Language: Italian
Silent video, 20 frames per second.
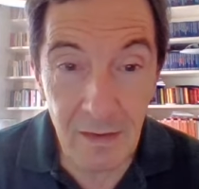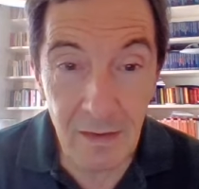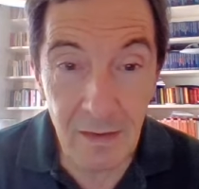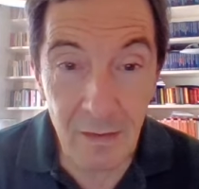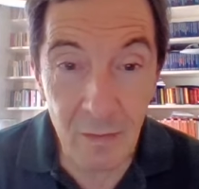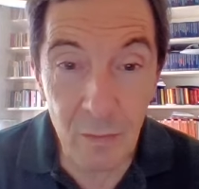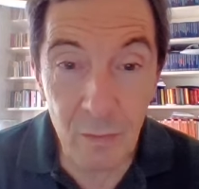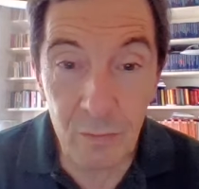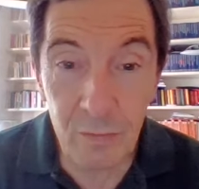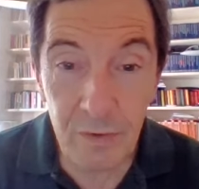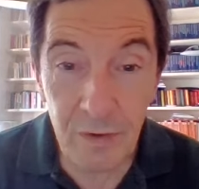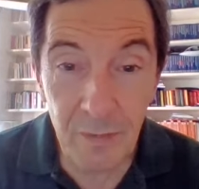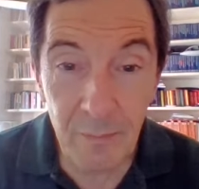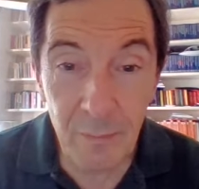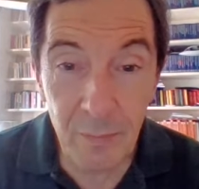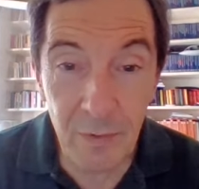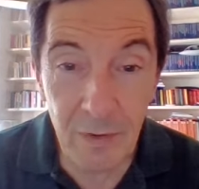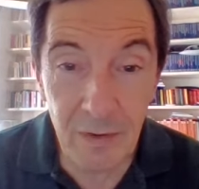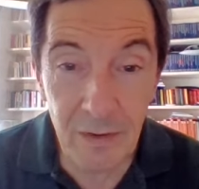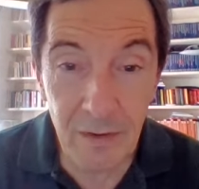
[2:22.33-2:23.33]
e
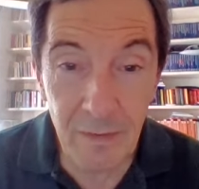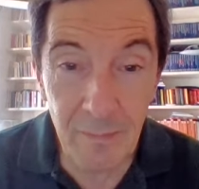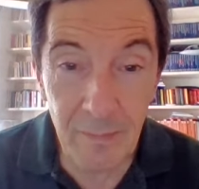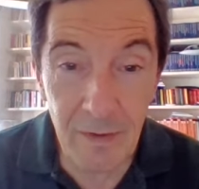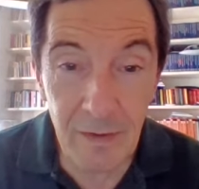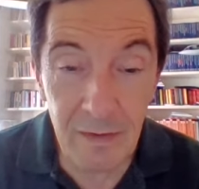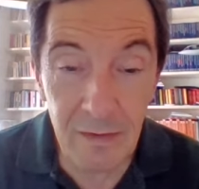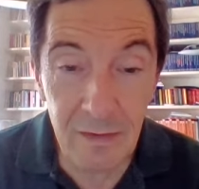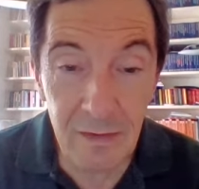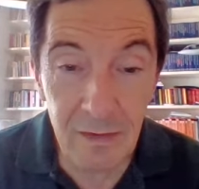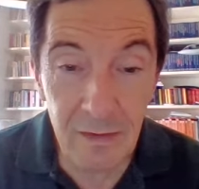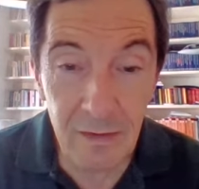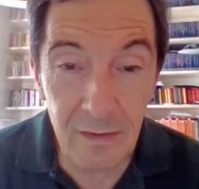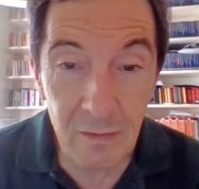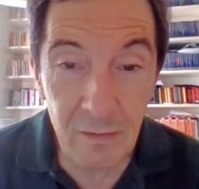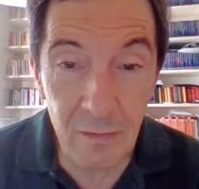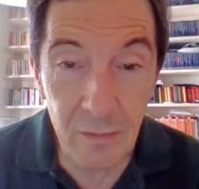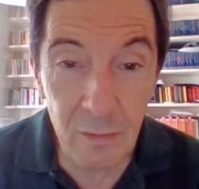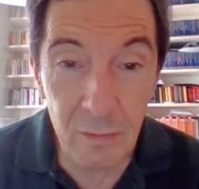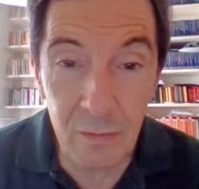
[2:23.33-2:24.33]
contemporaneamente
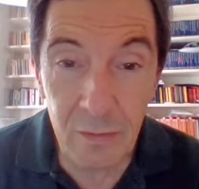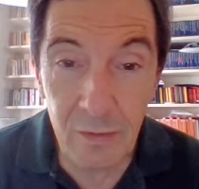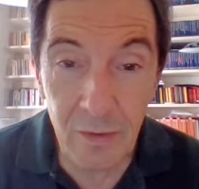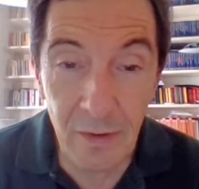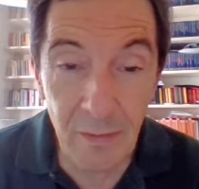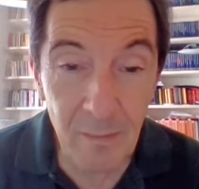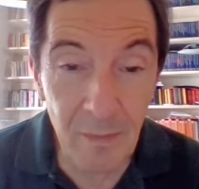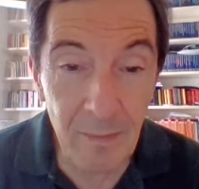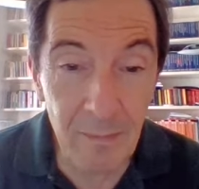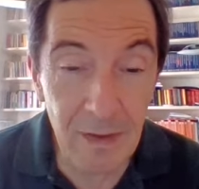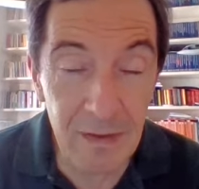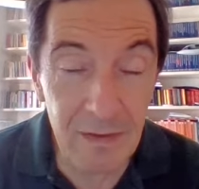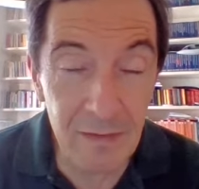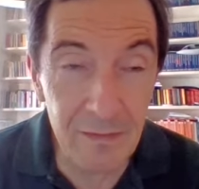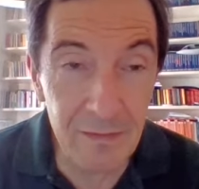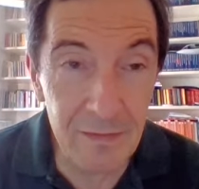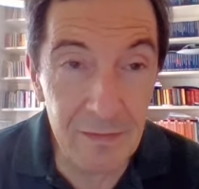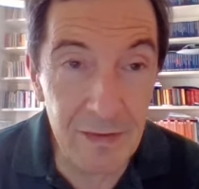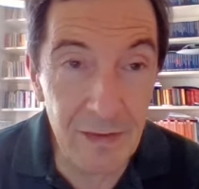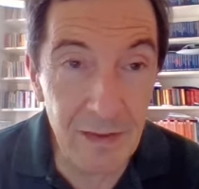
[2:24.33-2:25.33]
continuiamo a
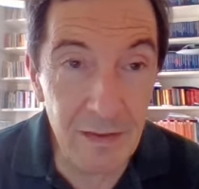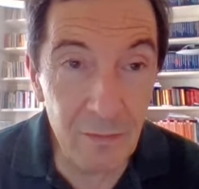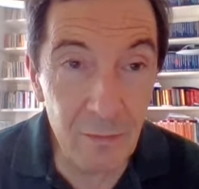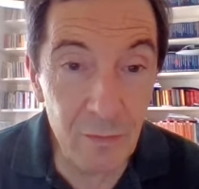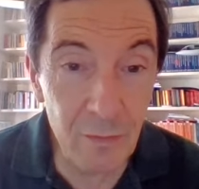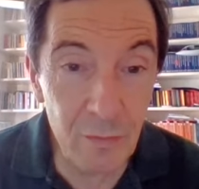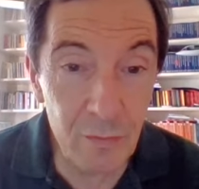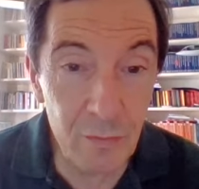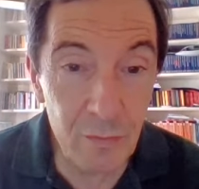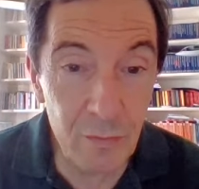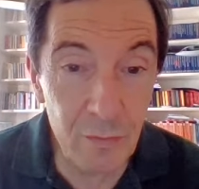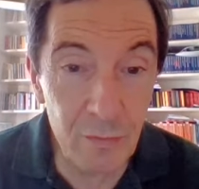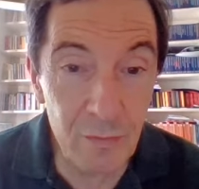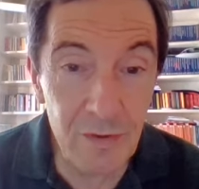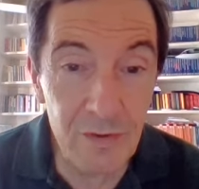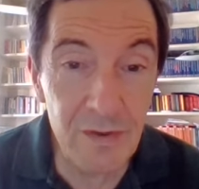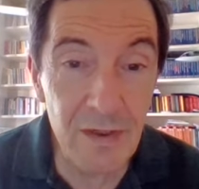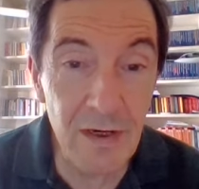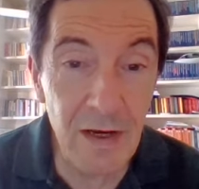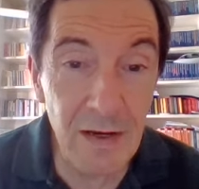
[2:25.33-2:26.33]
manifestare un nostro
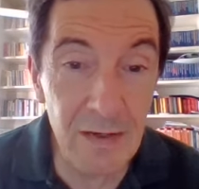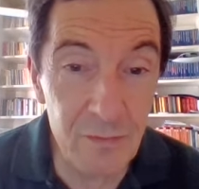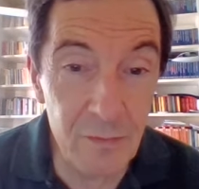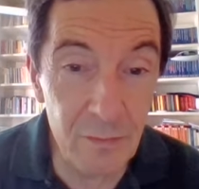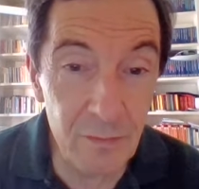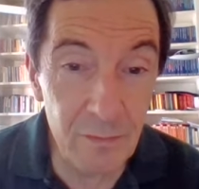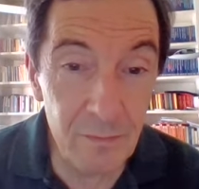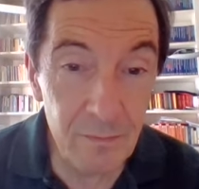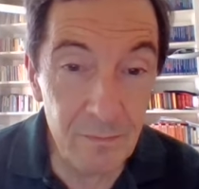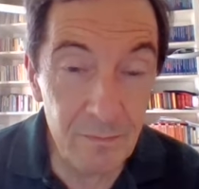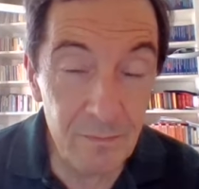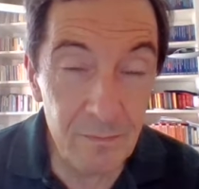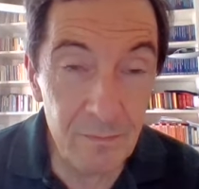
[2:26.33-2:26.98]
disagio.